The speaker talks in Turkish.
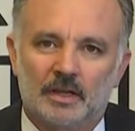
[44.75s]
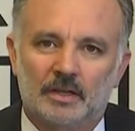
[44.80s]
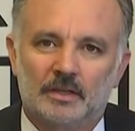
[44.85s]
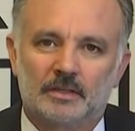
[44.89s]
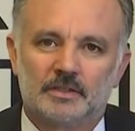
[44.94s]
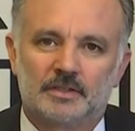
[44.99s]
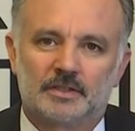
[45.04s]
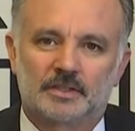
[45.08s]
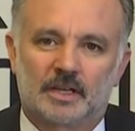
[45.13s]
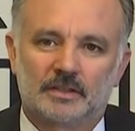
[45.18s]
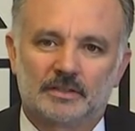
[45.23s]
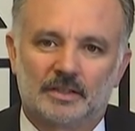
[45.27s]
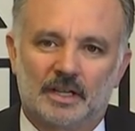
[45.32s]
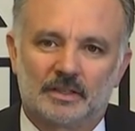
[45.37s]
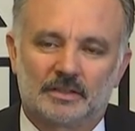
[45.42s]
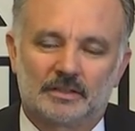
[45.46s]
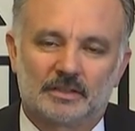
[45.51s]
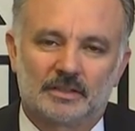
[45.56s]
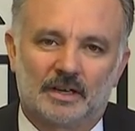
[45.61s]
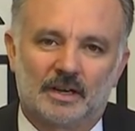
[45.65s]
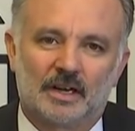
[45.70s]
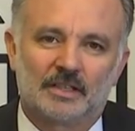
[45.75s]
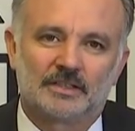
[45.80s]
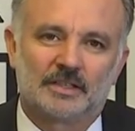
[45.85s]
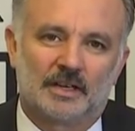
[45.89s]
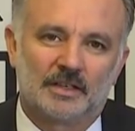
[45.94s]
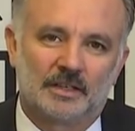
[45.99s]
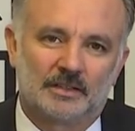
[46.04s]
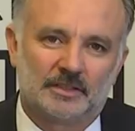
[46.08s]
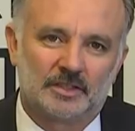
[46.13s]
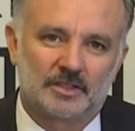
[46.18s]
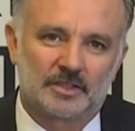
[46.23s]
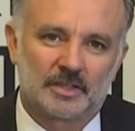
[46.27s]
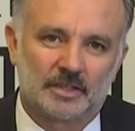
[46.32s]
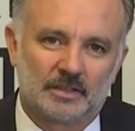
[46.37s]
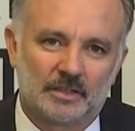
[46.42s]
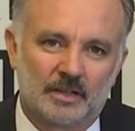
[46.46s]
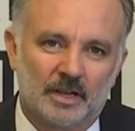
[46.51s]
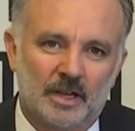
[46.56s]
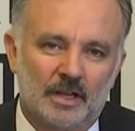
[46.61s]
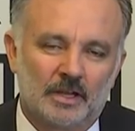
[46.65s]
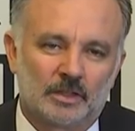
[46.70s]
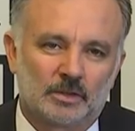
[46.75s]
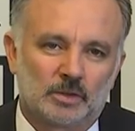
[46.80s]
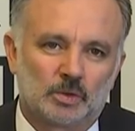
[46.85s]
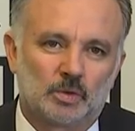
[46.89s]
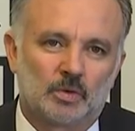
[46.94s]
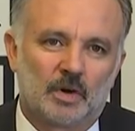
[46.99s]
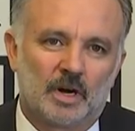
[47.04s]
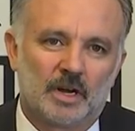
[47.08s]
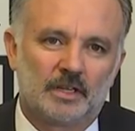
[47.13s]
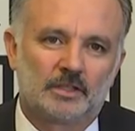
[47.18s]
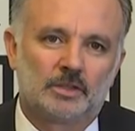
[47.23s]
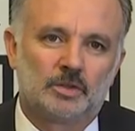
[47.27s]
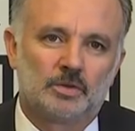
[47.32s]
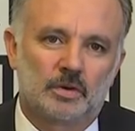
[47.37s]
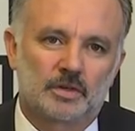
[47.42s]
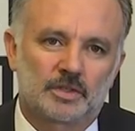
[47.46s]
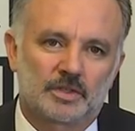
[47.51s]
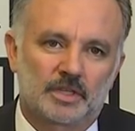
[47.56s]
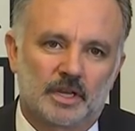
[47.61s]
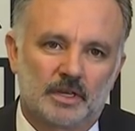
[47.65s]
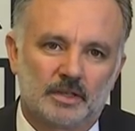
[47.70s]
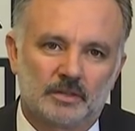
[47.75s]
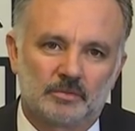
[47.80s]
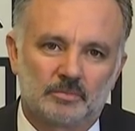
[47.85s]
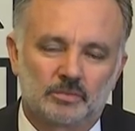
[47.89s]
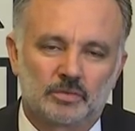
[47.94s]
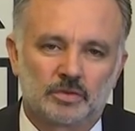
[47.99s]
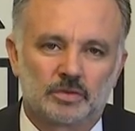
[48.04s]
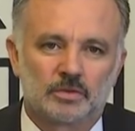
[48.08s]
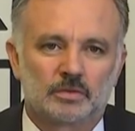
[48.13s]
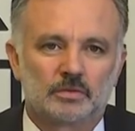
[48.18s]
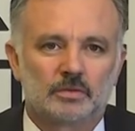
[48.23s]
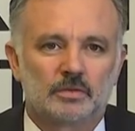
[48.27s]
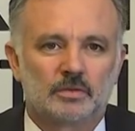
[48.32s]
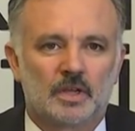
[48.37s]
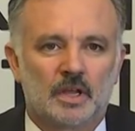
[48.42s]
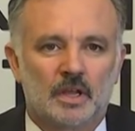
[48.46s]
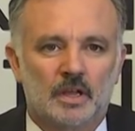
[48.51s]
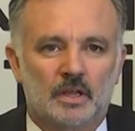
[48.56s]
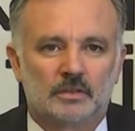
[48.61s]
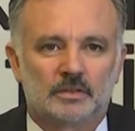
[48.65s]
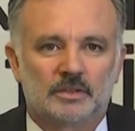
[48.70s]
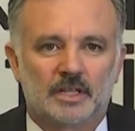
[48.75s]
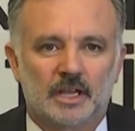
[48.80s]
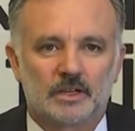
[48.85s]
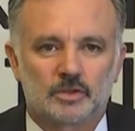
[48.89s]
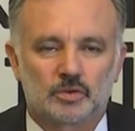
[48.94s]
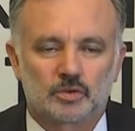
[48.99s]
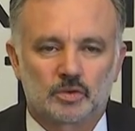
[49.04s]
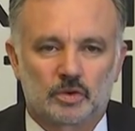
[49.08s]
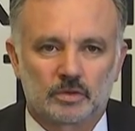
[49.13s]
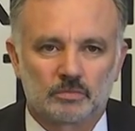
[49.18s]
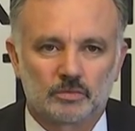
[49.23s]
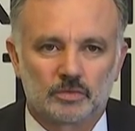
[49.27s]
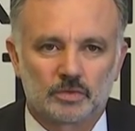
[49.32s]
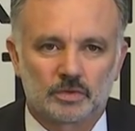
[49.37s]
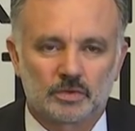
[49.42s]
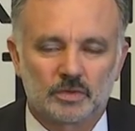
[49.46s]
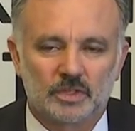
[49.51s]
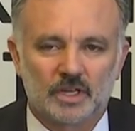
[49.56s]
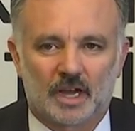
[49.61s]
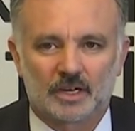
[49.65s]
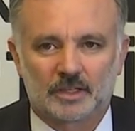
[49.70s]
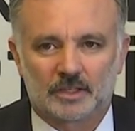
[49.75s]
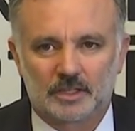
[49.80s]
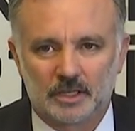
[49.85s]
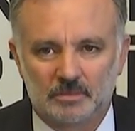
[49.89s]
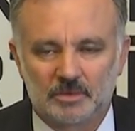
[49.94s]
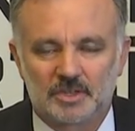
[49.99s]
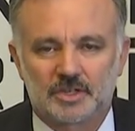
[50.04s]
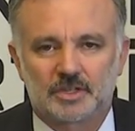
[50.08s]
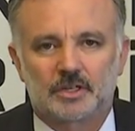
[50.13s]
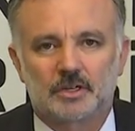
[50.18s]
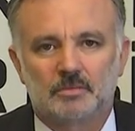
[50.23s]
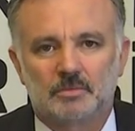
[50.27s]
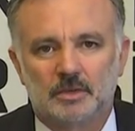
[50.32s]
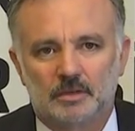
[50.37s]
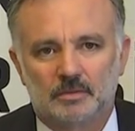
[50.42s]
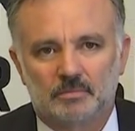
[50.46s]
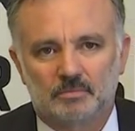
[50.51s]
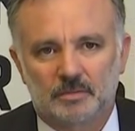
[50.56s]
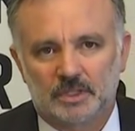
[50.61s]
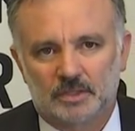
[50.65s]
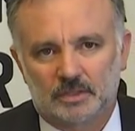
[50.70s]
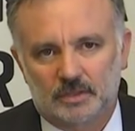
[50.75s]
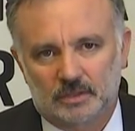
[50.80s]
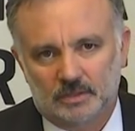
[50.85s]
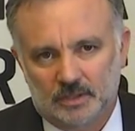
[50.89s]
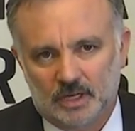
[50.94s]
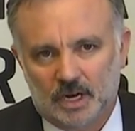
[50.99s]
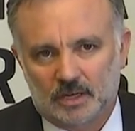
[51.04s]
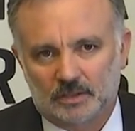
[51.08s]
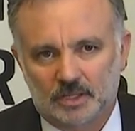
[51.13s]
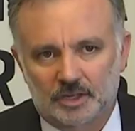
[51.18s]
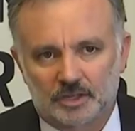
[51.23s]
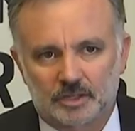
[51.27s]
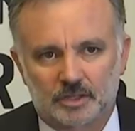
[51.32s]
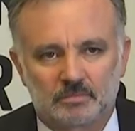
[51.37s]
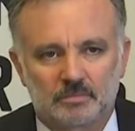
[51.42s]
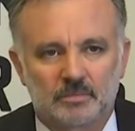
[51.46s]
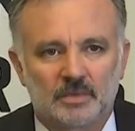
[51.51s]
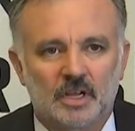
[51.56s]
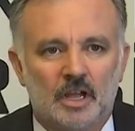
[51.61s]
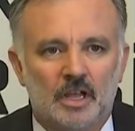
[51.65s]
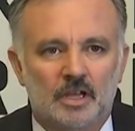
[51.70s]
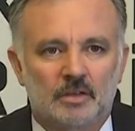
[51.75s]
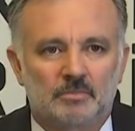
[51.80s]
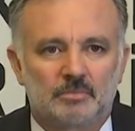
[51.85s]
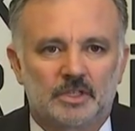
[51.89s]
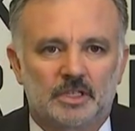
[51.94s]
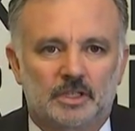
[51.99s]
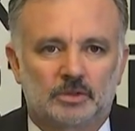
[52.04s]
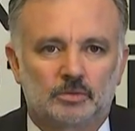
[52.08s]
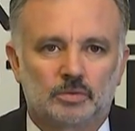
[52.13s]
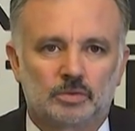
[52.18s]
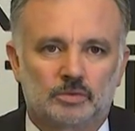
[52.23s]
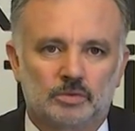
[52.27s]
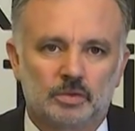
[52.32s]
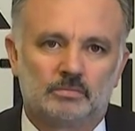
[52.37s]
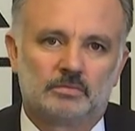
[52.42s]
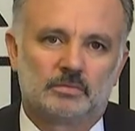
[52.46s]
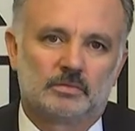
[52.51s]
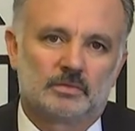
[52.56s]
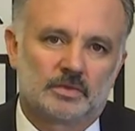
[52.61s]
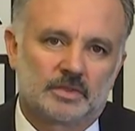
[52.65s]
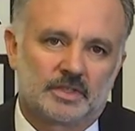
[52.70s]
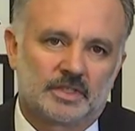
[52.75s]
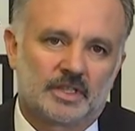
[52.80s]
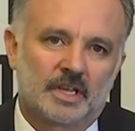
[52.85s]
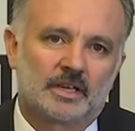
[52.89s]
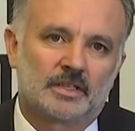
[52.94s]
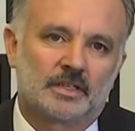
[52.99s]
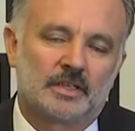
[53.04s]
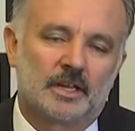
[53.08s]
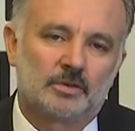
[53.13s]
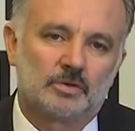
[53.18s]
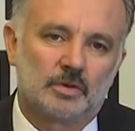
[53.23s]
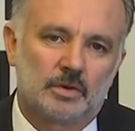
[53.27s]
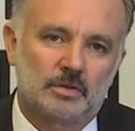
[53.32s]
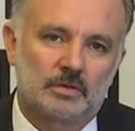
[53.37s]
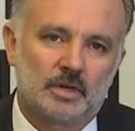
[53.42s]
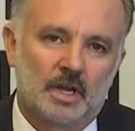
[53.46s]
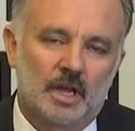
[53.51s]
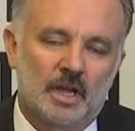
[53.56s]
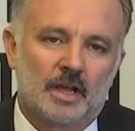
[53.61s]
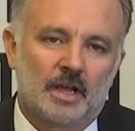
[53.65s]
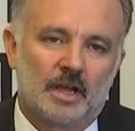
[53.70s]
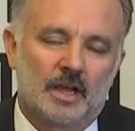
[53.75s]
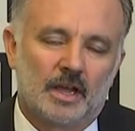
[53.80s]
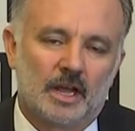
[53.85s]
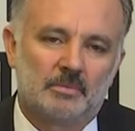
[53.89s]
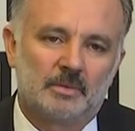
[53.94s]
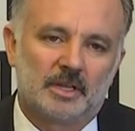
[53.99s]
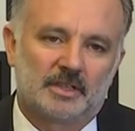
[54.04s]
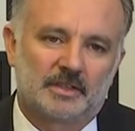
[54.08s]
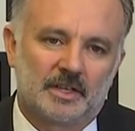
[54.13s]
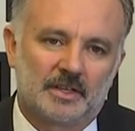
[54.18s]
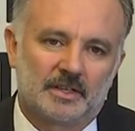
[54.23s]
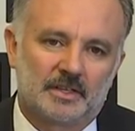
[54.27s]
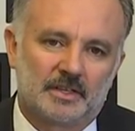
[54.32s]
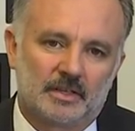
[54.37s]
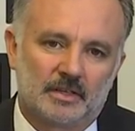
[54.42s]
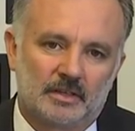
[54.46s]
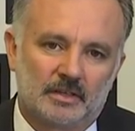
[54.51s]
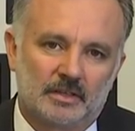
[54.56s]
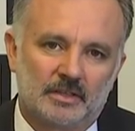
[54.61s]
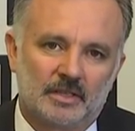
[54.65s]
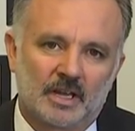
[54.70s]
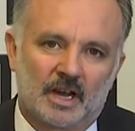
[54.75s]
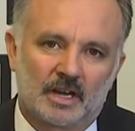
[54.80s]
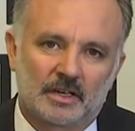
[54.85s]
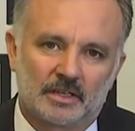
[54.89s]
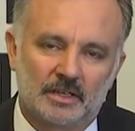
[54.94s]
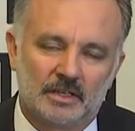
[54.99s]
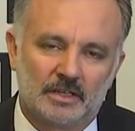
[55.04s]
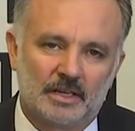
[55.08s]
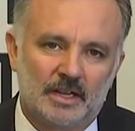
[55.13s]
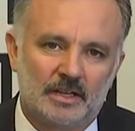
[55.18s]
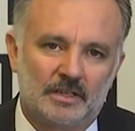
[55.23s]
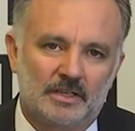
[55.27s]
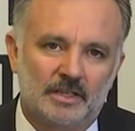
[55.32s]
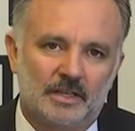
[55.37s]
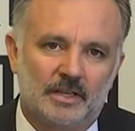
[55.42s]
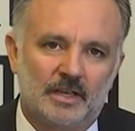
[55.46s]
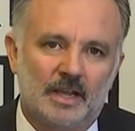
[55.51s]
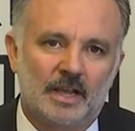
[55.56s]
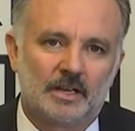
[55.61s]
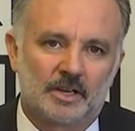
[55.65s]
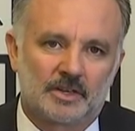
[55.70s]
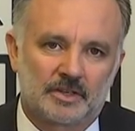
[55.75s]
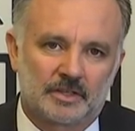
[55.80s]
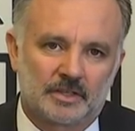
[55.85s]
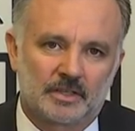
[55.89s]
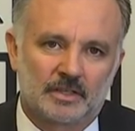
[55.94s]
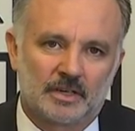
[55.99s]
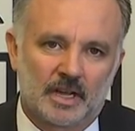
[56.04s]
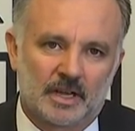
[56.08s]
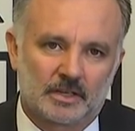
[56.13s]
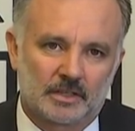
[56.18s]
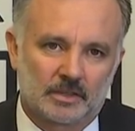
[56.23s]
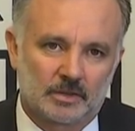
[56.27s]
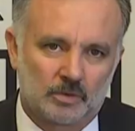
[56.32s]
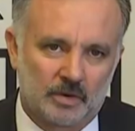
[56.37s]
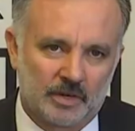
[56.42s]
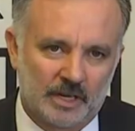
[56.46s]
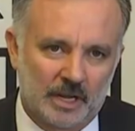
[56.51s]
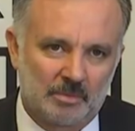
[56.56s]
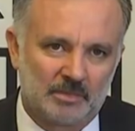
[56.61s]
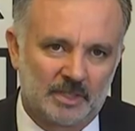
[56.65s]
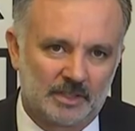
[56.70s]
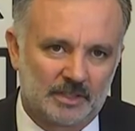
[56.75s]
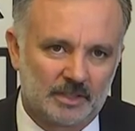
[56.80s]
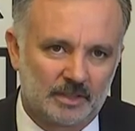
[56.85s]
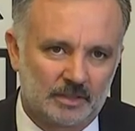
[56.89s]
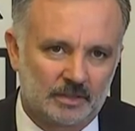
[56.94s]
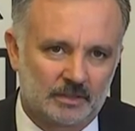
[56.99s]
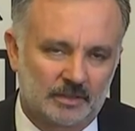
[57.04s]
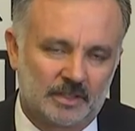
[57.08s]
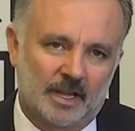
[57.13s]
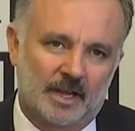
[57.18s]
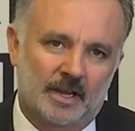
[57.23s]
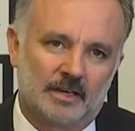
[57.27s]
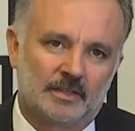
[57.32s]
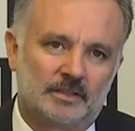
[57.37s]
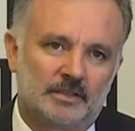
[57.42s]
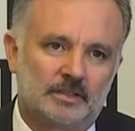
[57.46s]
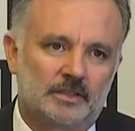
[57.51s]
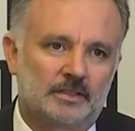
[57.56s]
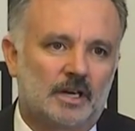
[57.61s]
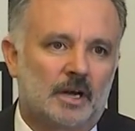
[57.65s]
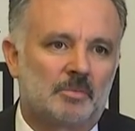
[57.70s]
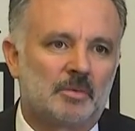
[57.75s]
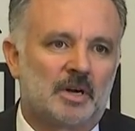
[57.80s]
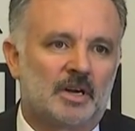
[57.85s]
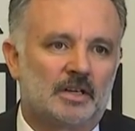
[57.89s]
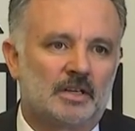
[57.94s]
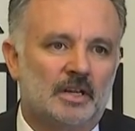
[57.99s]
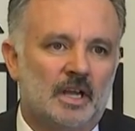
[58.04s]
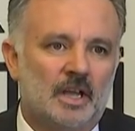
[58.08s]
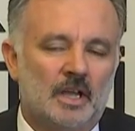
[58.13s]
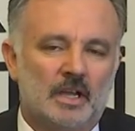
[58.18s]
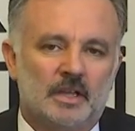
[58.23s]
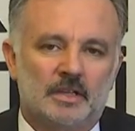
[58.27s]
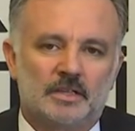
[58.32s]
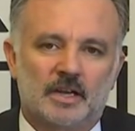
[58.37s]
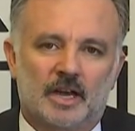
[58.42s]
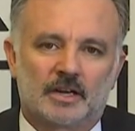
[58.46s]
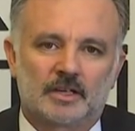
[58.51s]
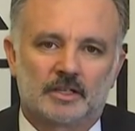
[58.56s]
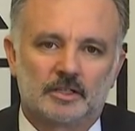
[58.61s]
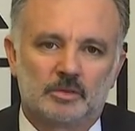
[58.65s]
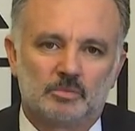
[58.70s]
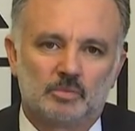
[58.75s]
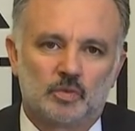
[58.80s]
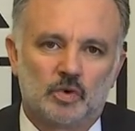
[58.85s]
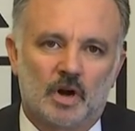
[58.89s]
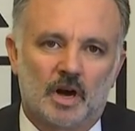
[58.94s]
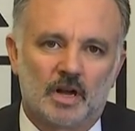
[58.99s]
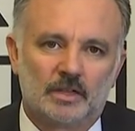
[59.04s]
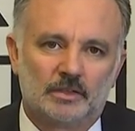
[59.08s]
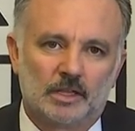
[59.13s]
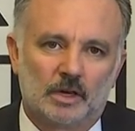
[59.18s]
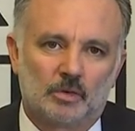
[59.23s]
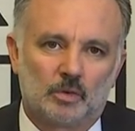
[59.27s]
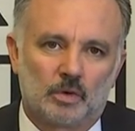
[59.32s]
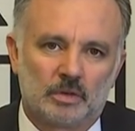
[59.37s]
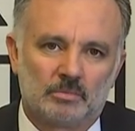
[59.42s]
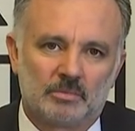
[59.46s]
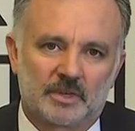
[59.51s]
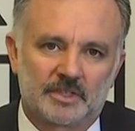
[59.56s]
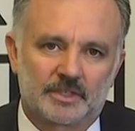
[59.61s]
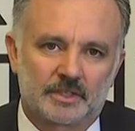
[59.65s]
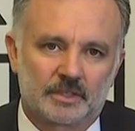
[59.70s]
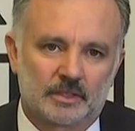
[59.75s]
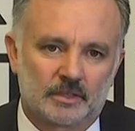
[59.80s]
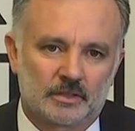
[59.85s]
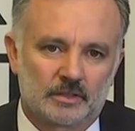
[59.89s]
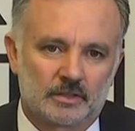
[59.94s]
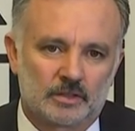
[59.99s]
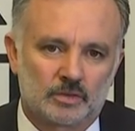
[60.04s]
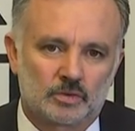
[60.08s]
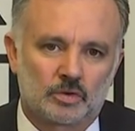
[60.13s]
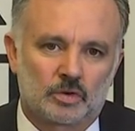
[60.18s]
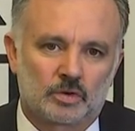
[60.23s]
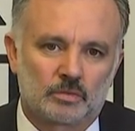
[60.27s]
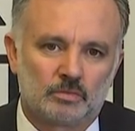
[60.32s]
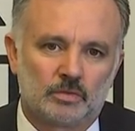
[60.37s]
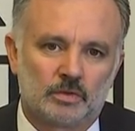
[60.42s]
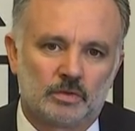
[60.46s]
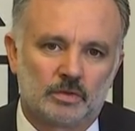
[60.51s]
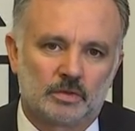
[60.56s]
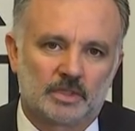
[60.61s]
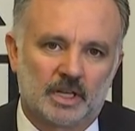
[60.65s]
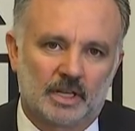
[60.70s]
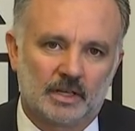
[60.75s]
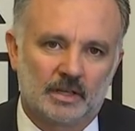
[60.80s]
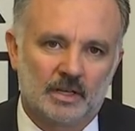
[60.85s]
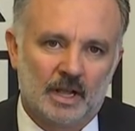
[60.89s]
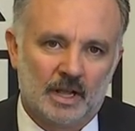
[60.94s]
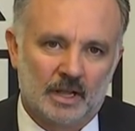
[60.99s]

İnsanlar adalet için dua ediyorsa bunun tek sorumlusu yargıymış gibi bir yaklaşım, bir tutum sergileniyor. Elbette ki yargıyla ilgili eleştiriler önemlidir, değerlidir ama yargının bu halde olmasının sorumluluğu da